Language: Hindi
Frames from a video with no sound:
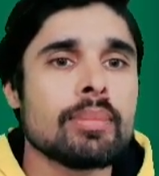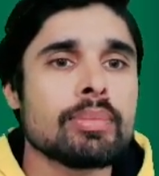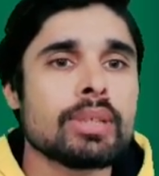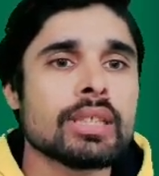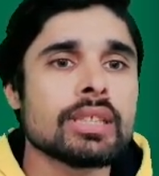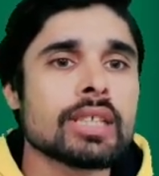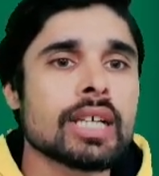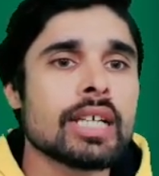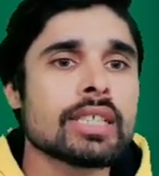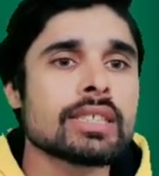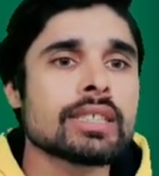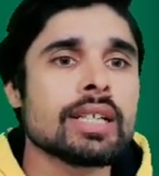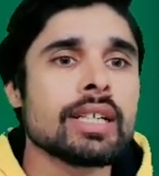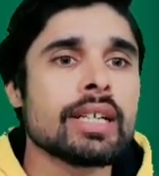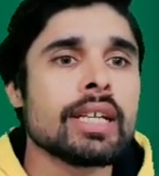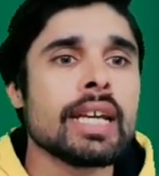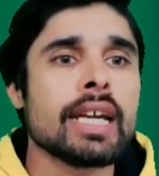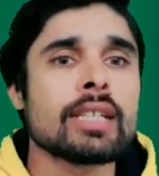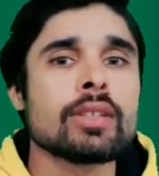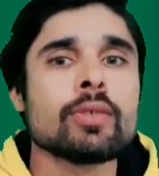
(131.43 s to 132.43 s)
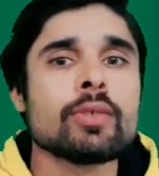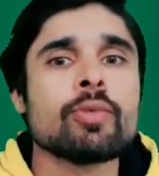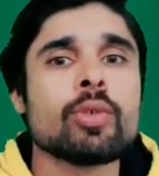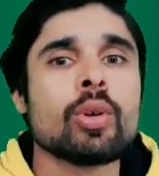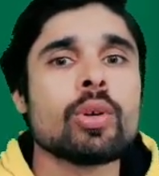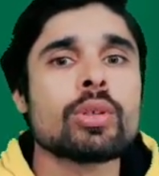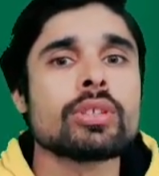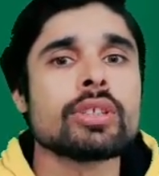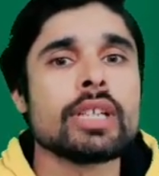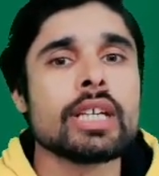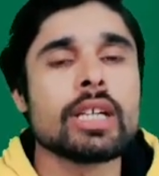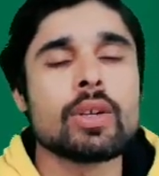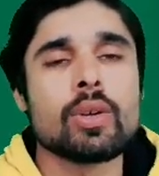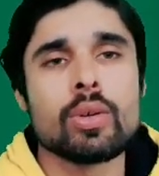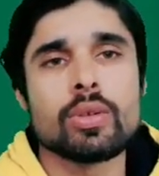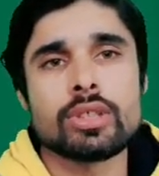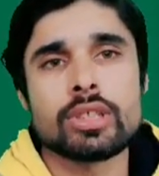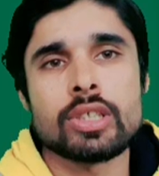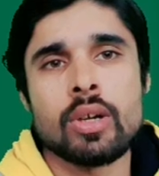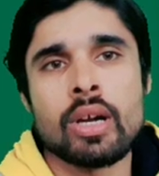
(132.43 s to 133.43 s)
मंथ का संडे है तो फोर्थ डे
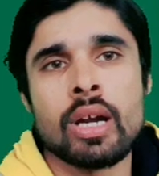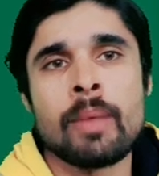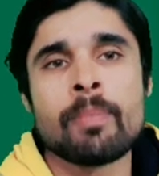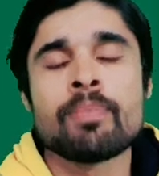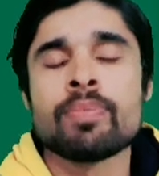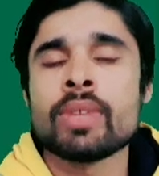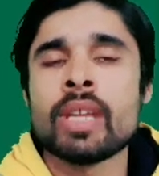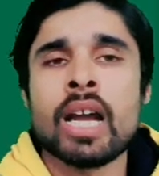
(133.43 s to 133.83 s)
कौन सा होगा